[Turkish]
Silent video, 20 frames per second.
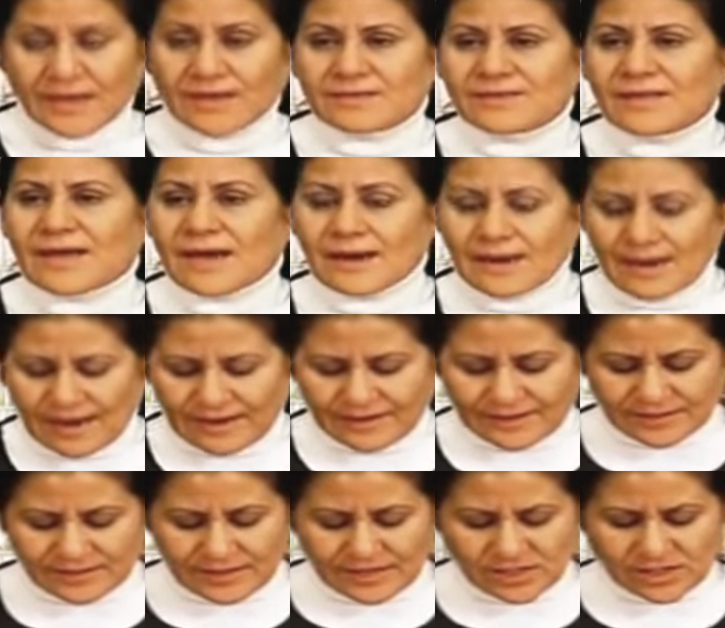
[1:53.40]
Değerli
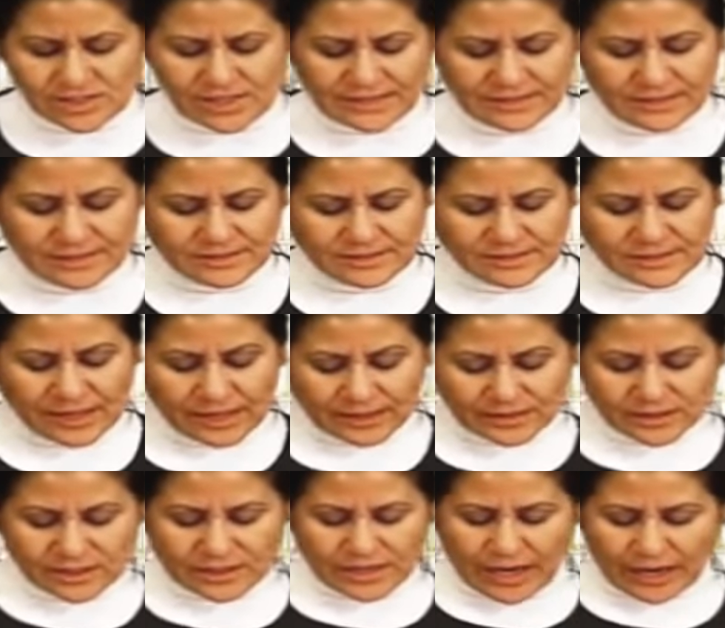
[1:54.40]
arkadaşlar,
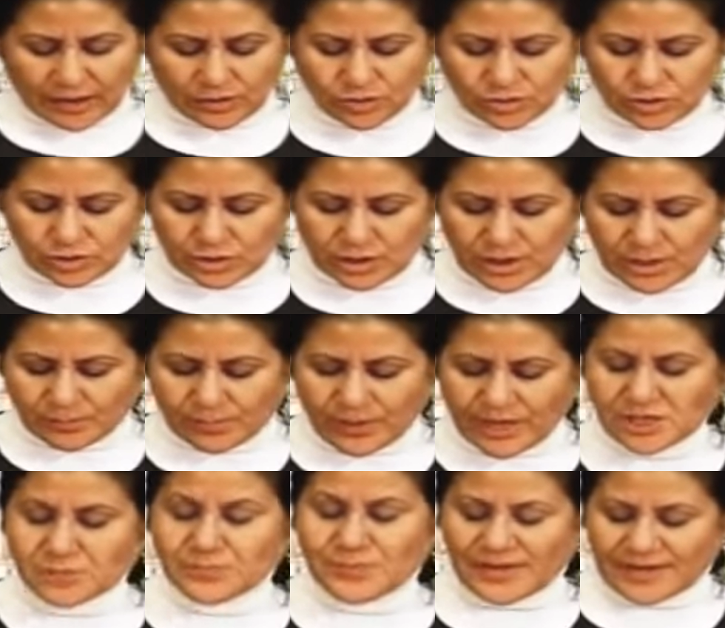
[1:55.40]
Sadık Yakut
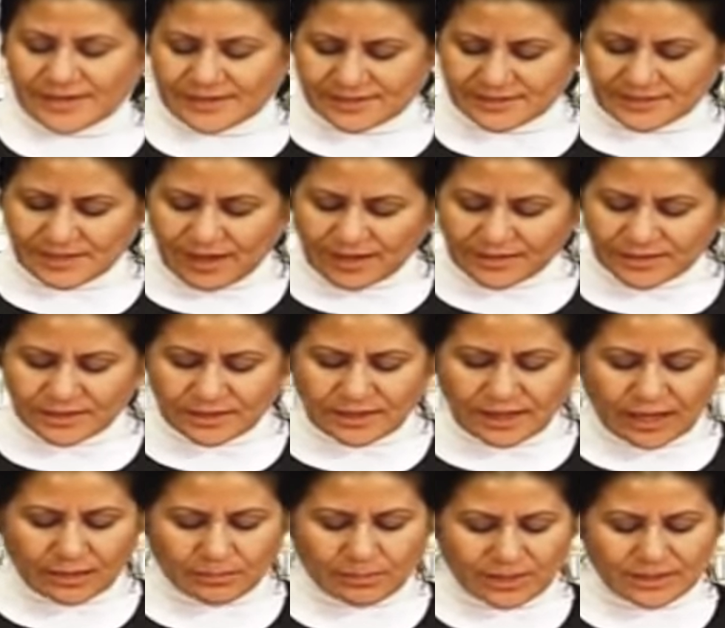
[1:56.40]
başbakana sadık
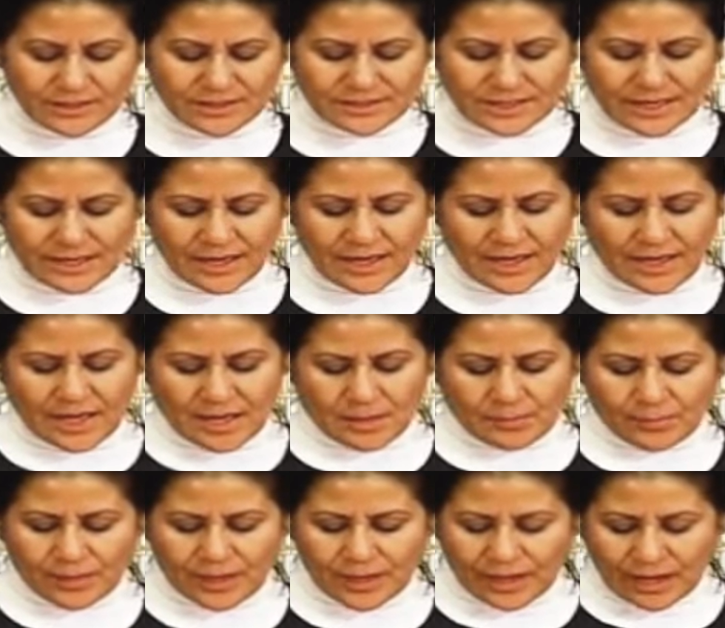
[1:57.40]
kalma adına
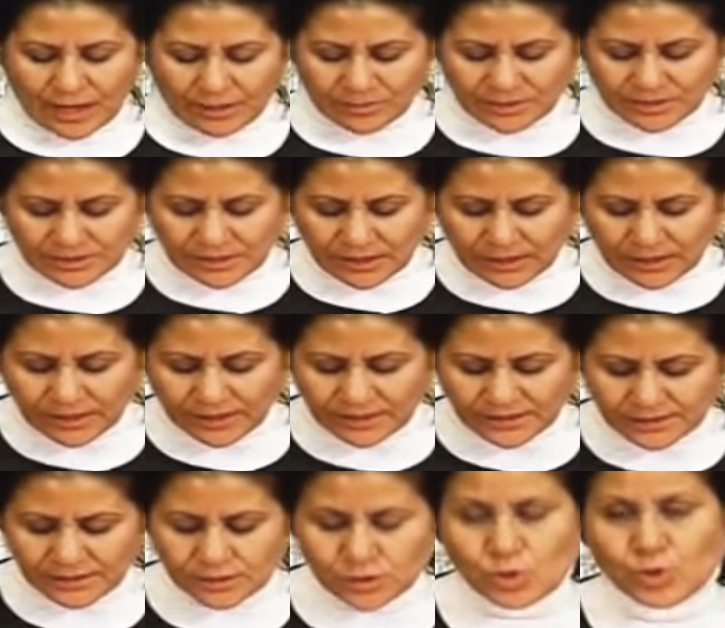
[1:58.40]
makamının
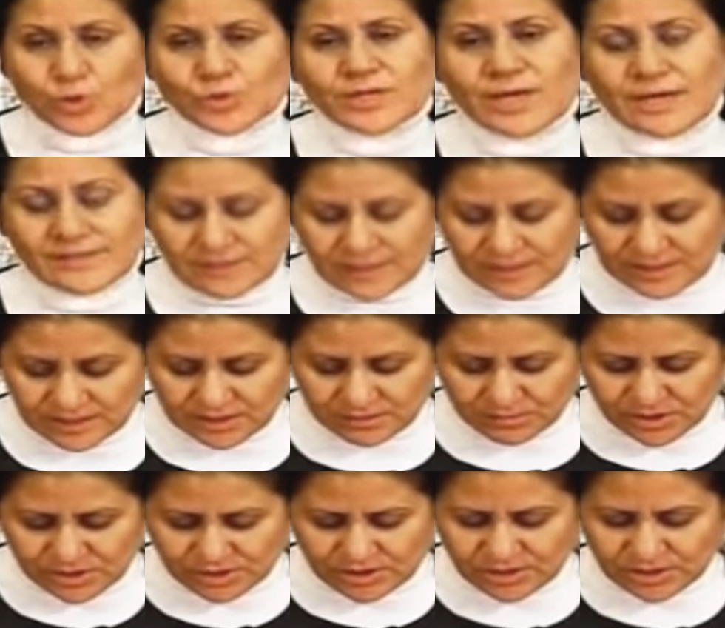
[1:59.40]
ağırlığını çoktan
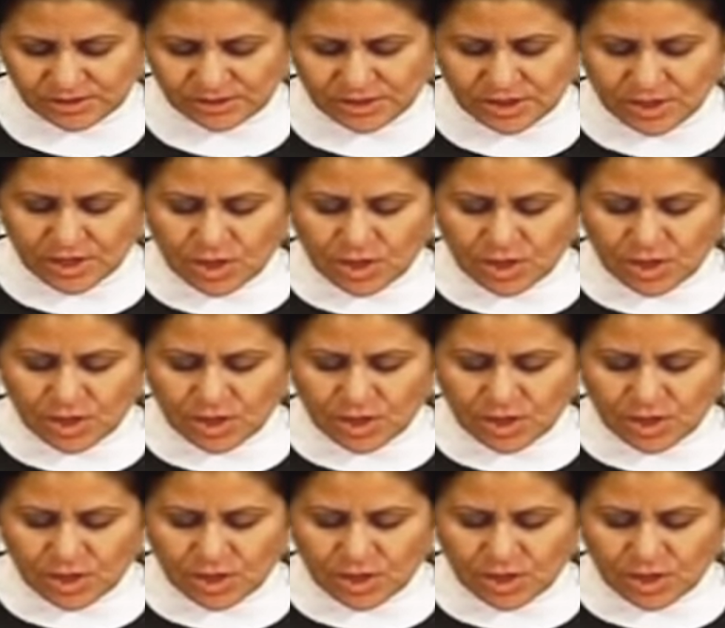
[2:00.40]
yitirmiştir.